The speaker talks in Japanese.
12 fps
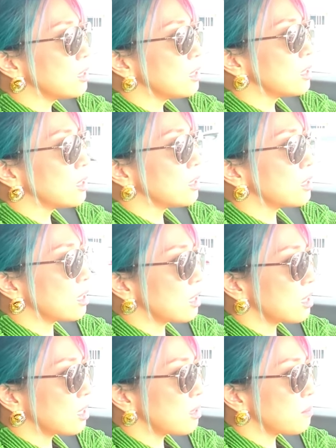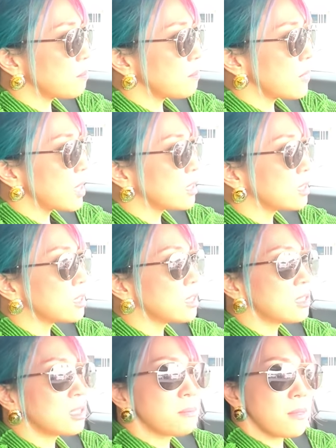やったら
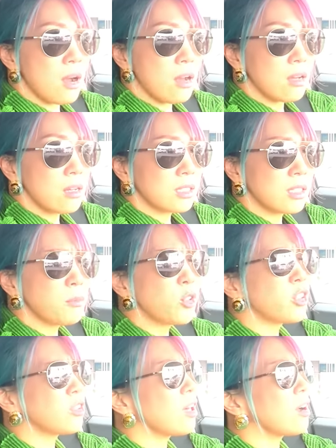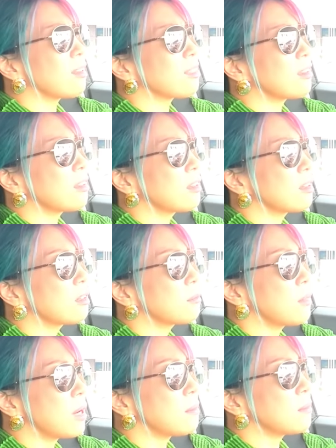マキシマもう一個なんかあった、
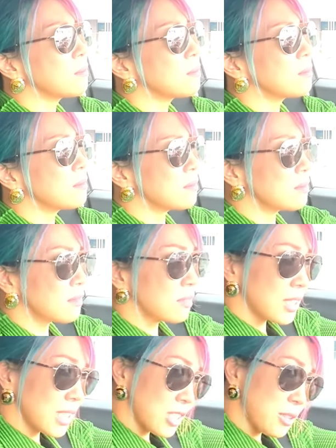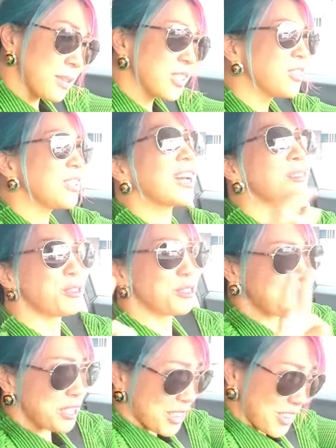ま、マキシマとな
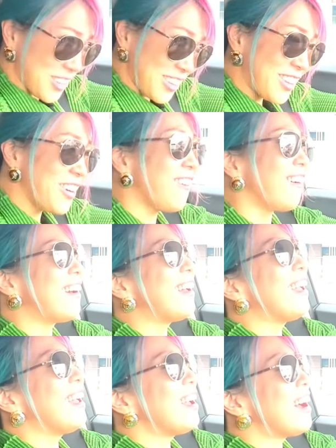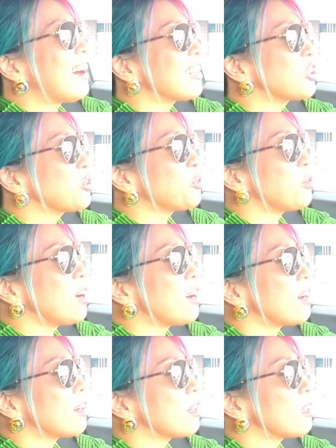もう一個のとあと
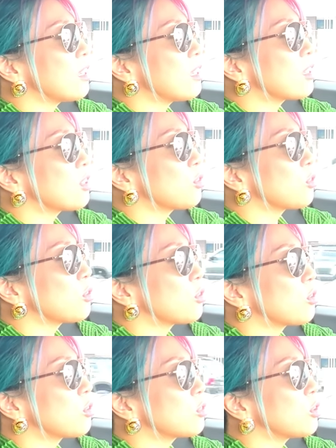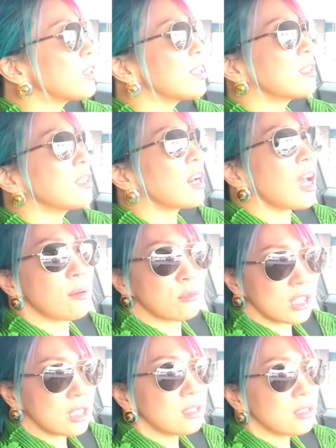はえっとトヨタやったら
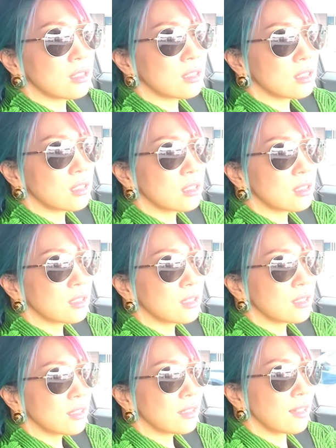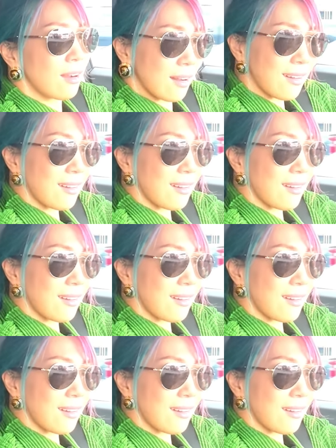カムリが